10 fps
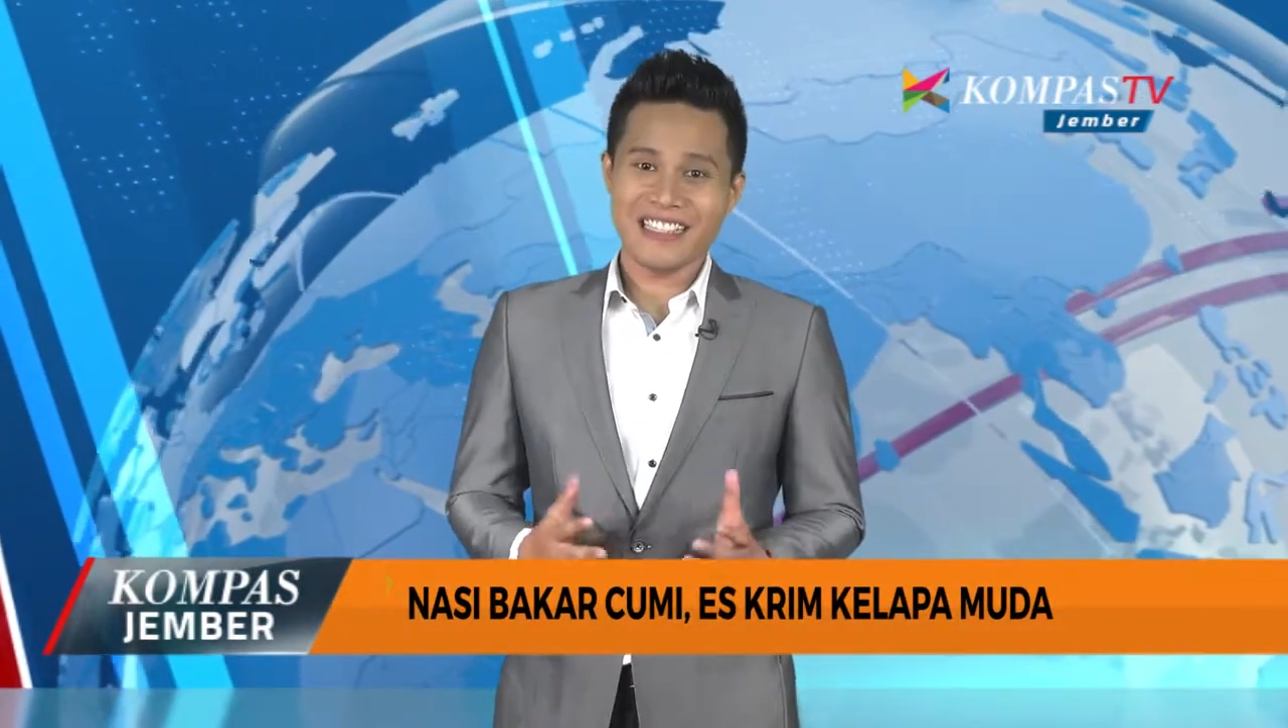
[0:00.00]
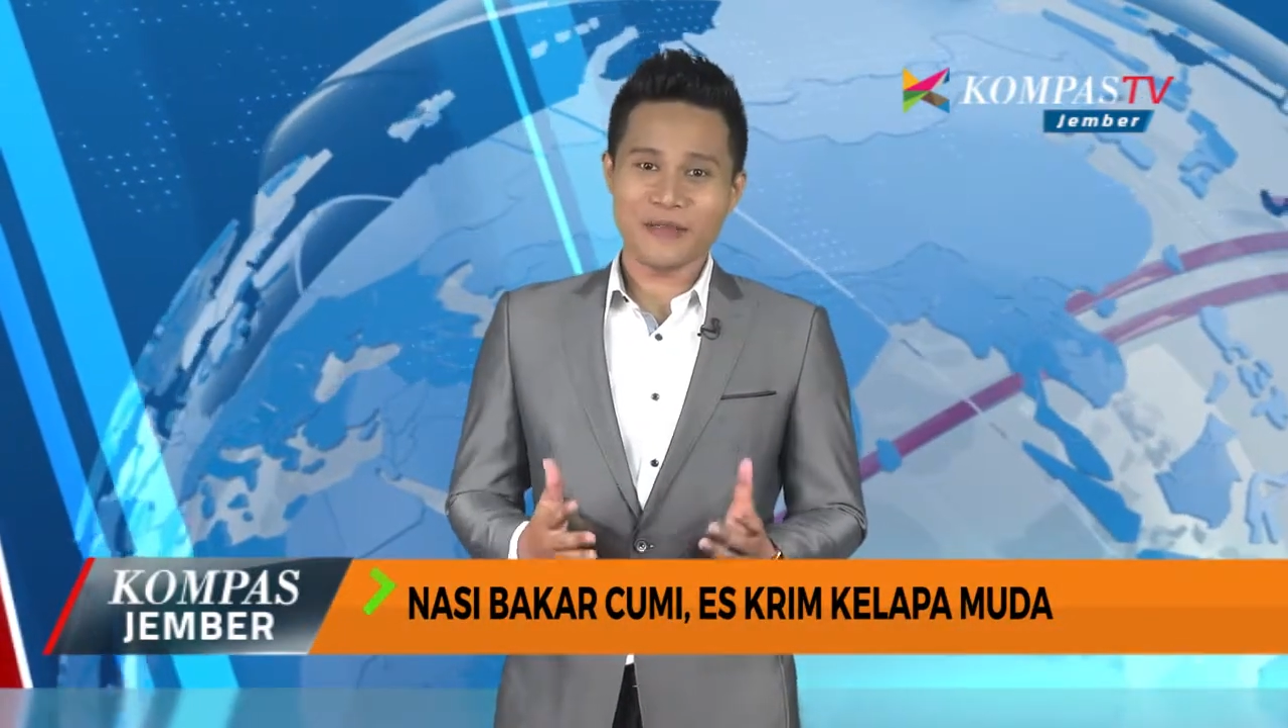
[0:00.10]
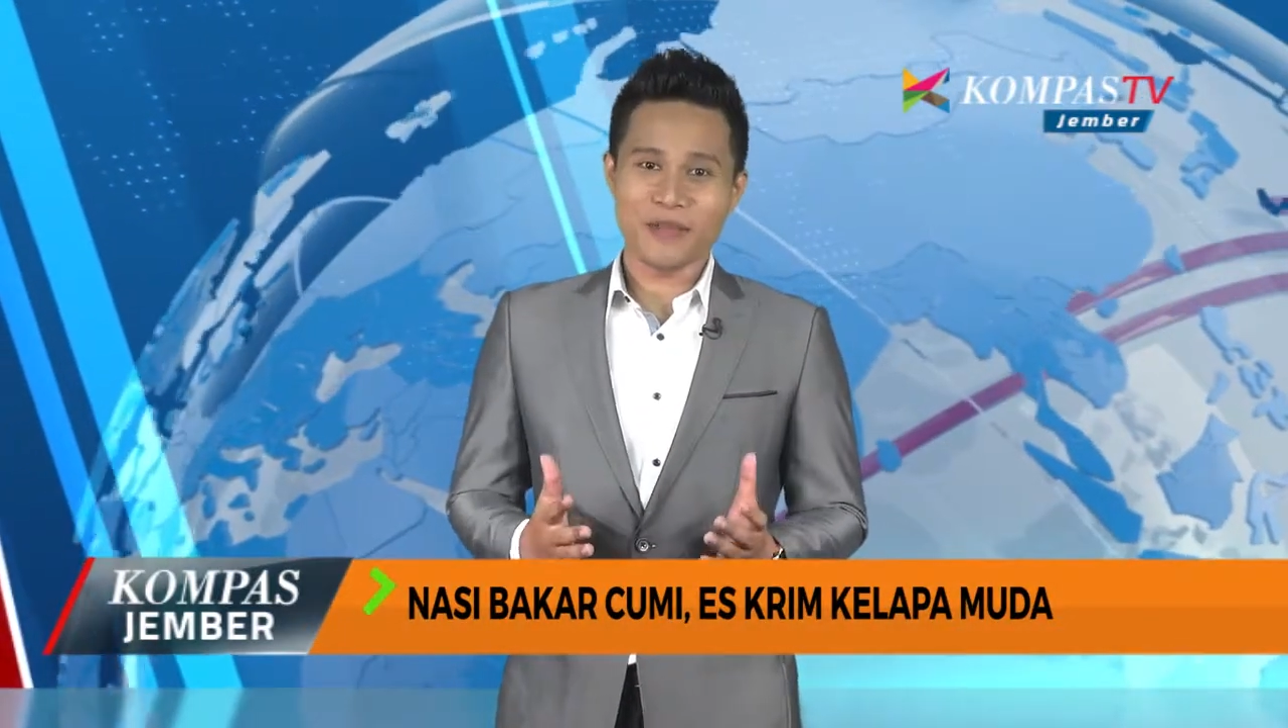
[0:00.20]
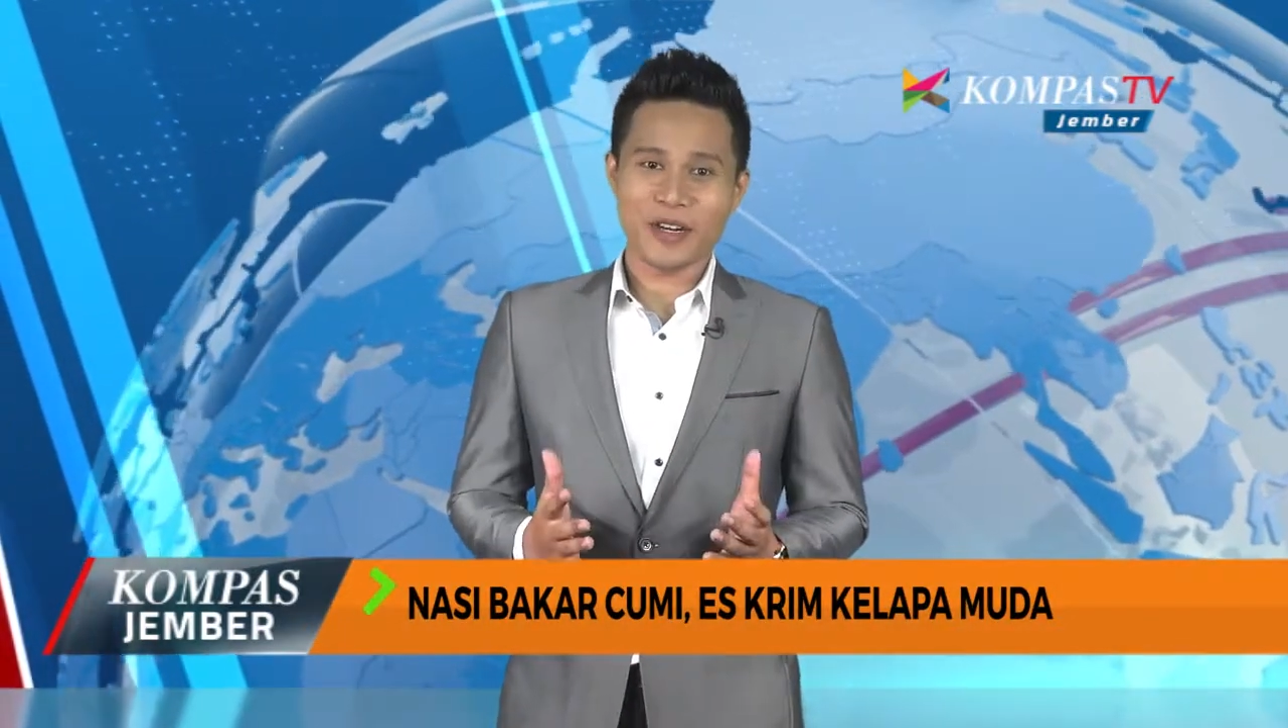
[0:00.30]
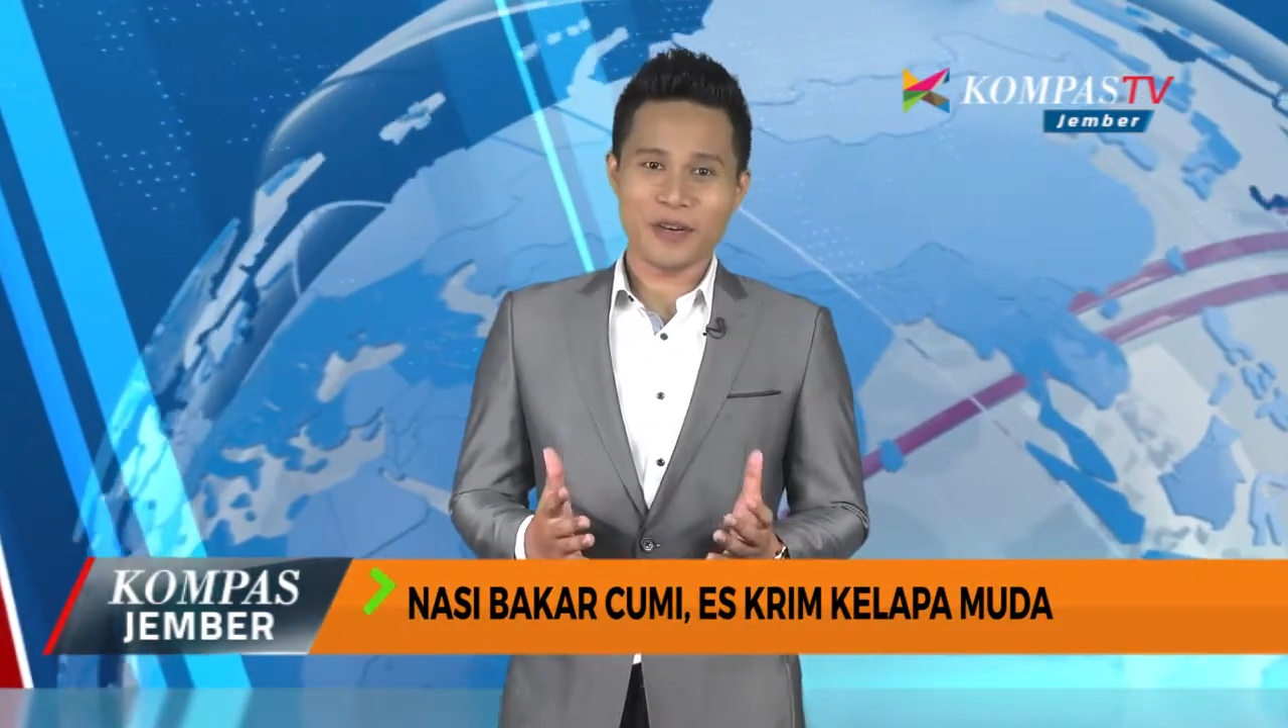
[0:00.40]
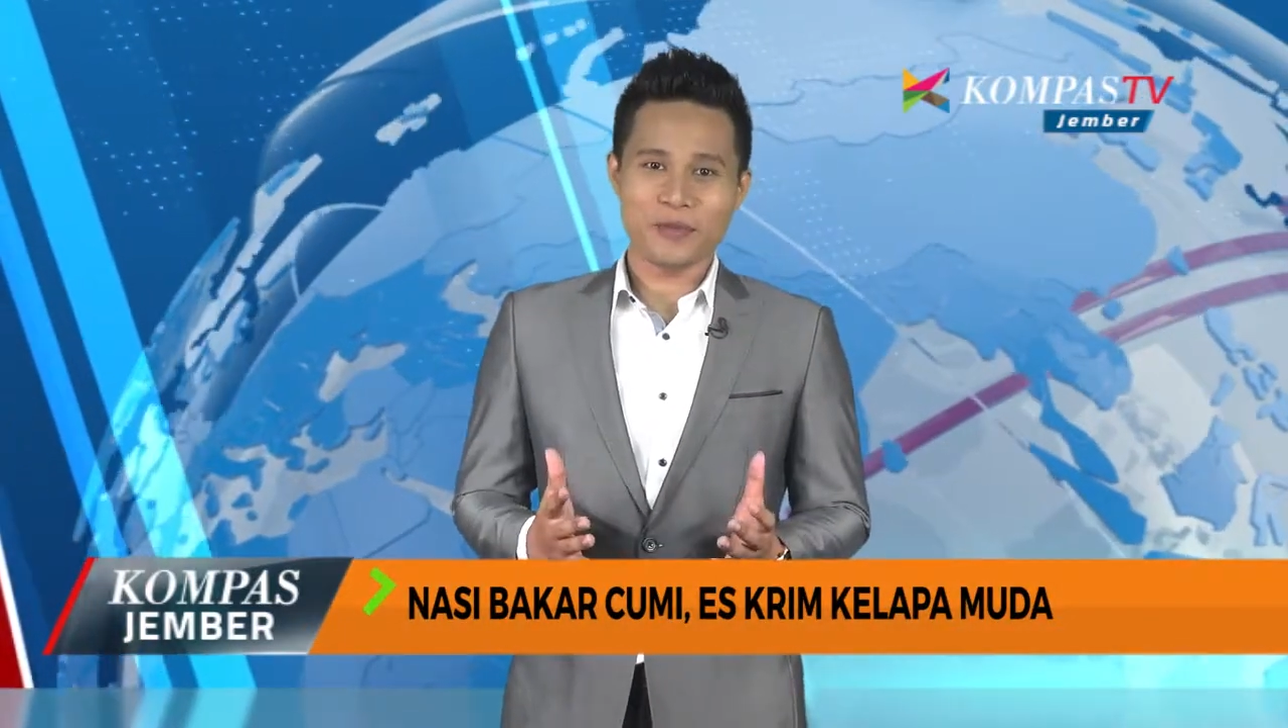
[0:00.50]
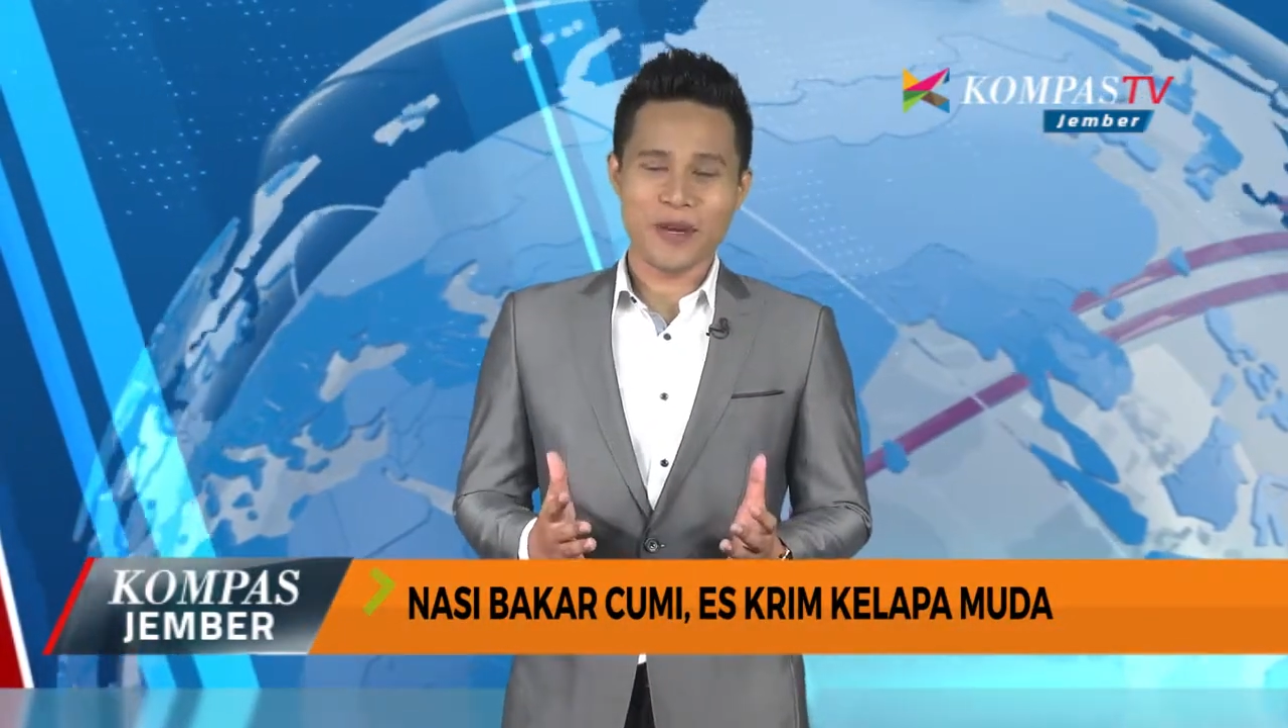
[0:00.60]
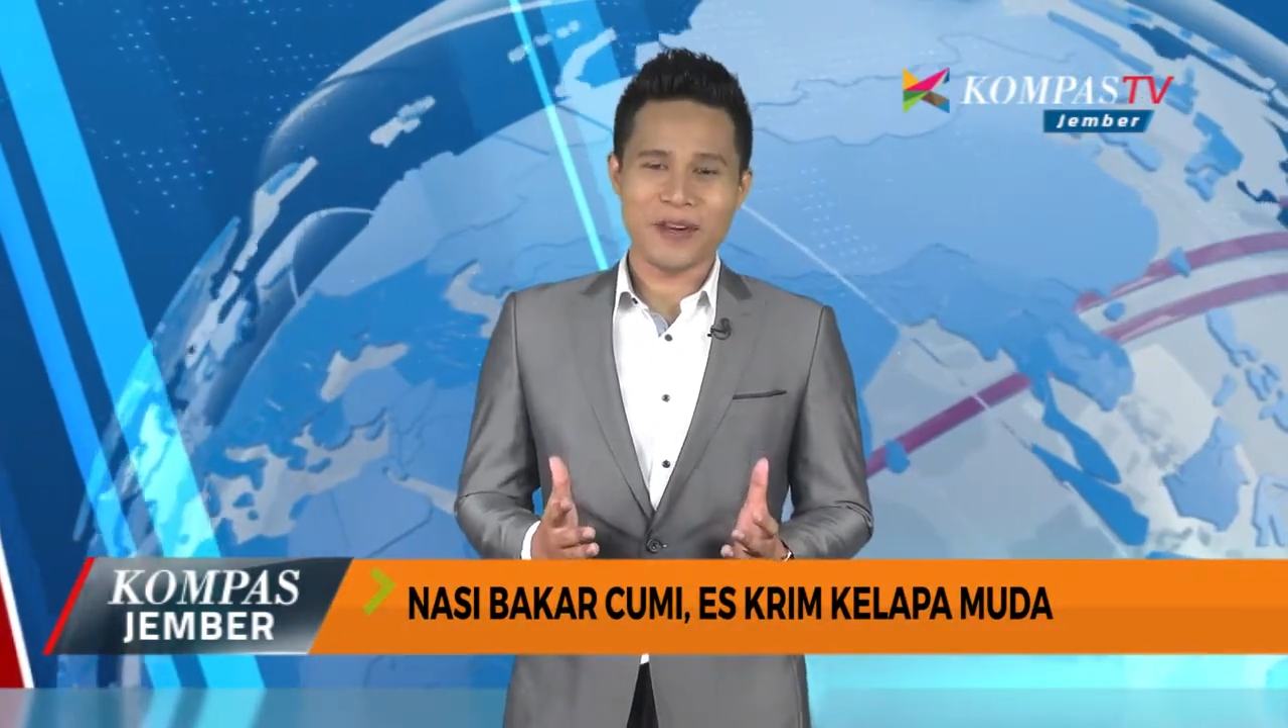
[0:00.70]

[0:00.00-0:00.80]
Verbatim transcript: sebuah rumah